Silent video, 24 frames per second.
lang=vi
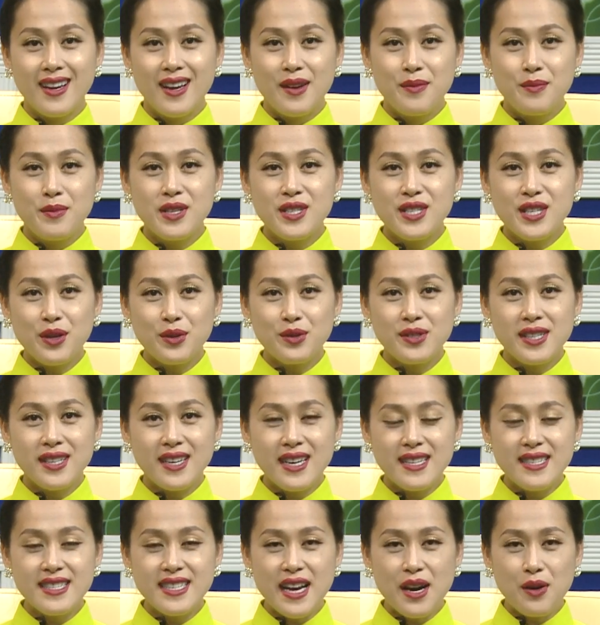Minh Châu xin
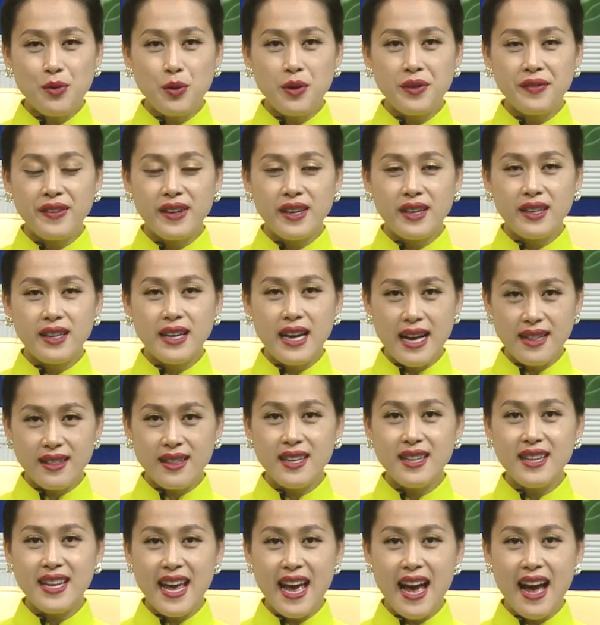kính chào quý vị khán thính
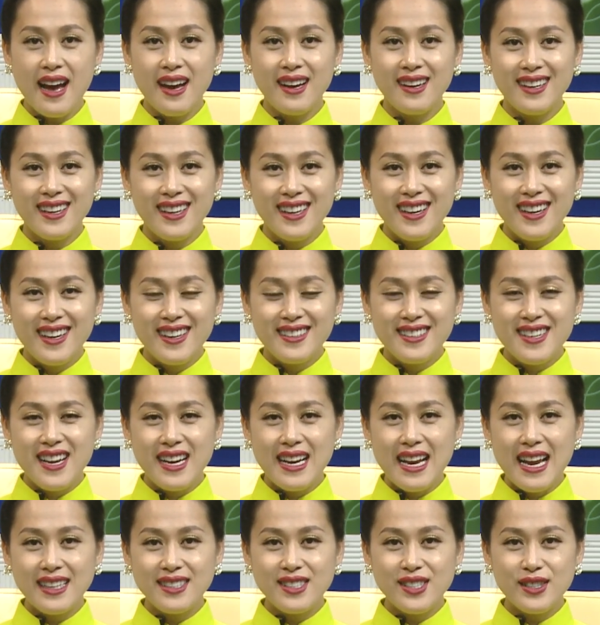giả. Đây
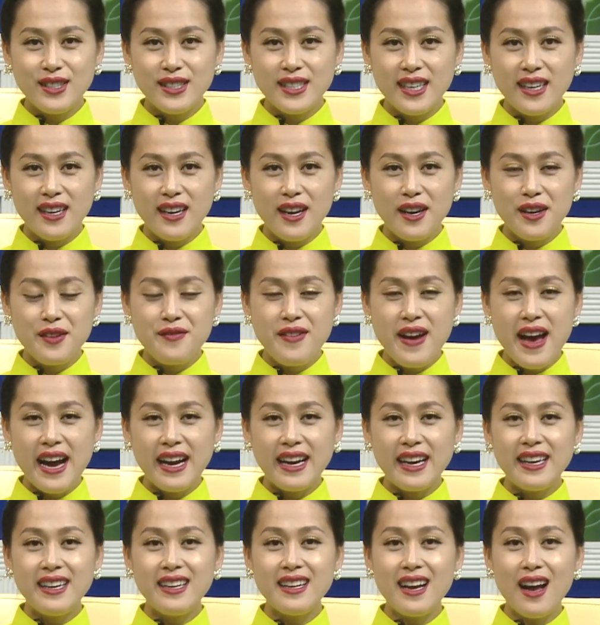là chương trình Lời vàng
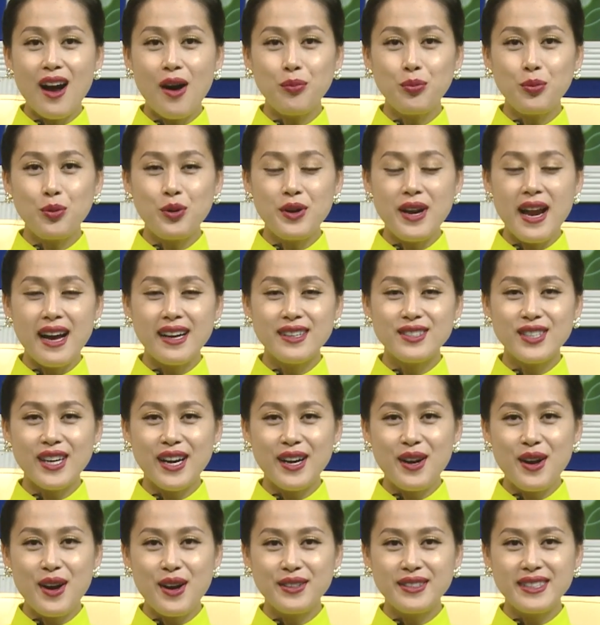Ý Ngọc của Đài Sài
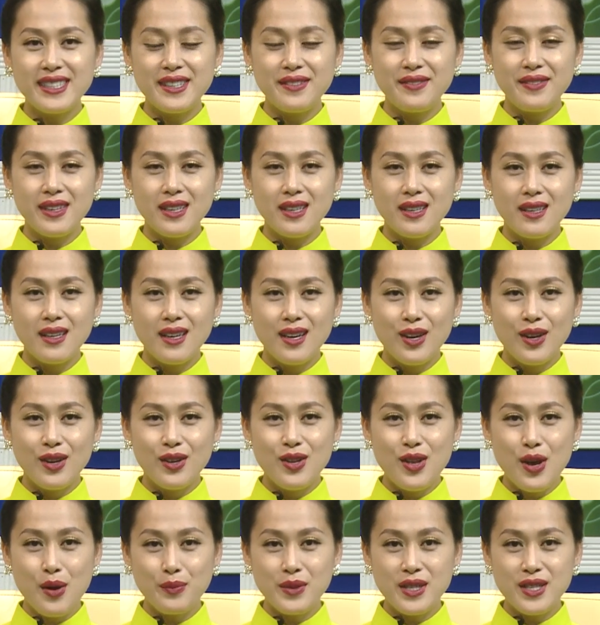Gòn TV
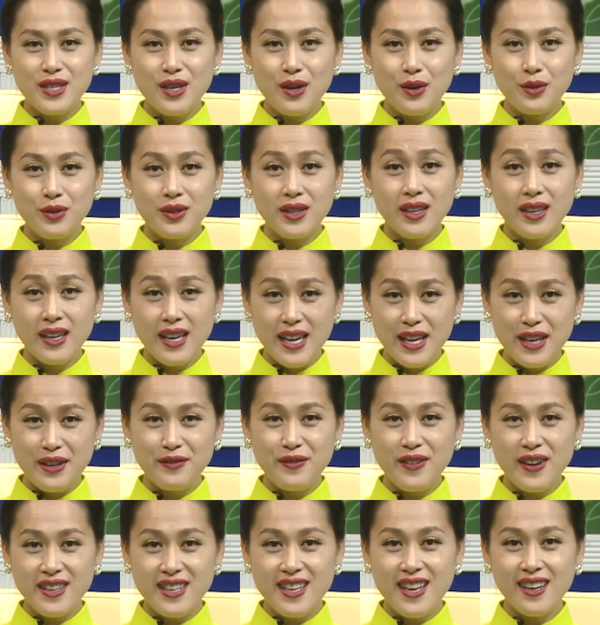do Minh Châu thực hiện
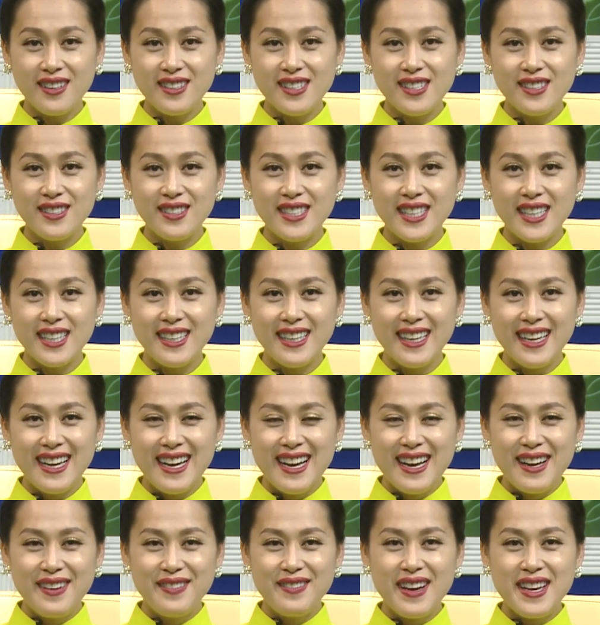phần dẫn chương trình
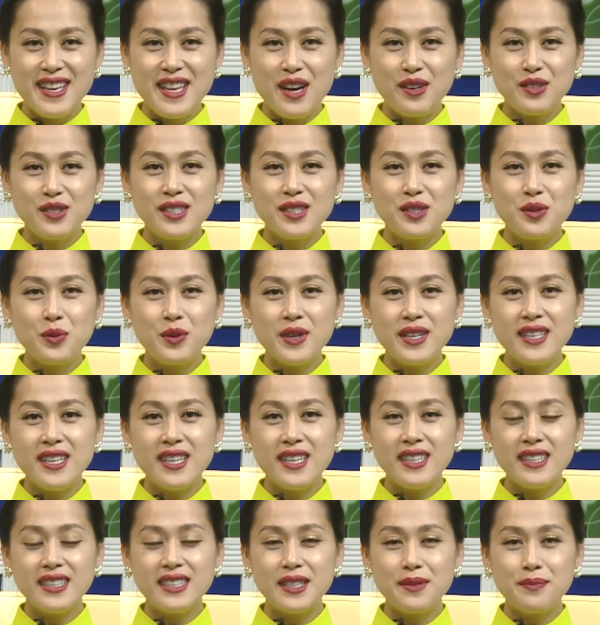và giáo sư Quyên Di
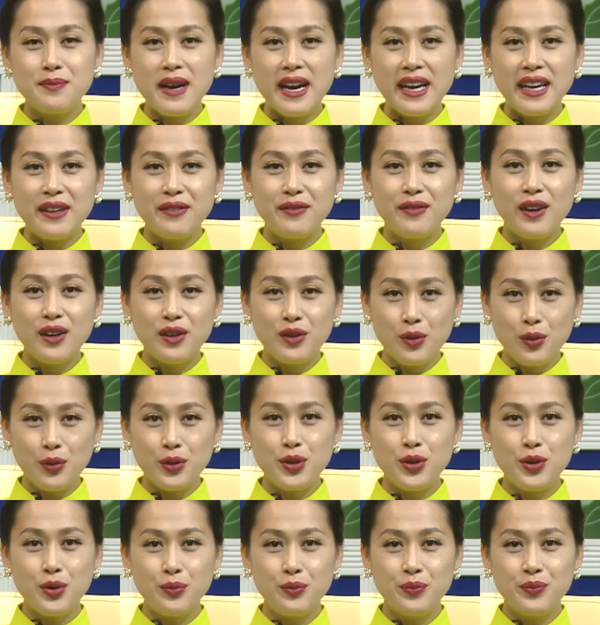trình bày phần nội
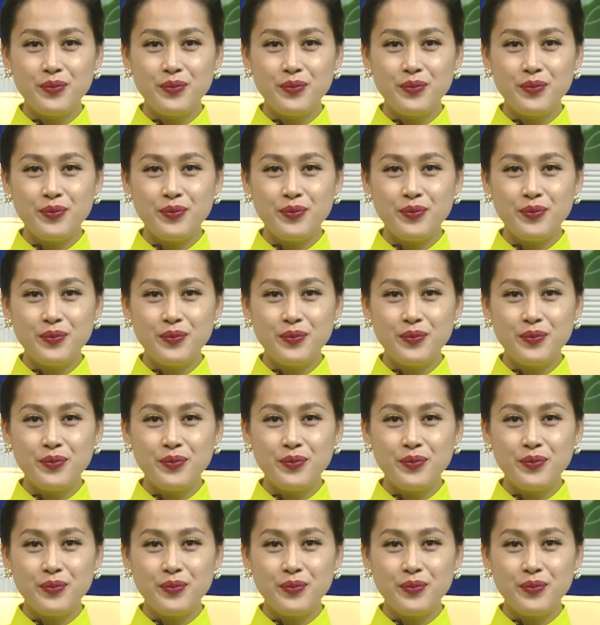dung.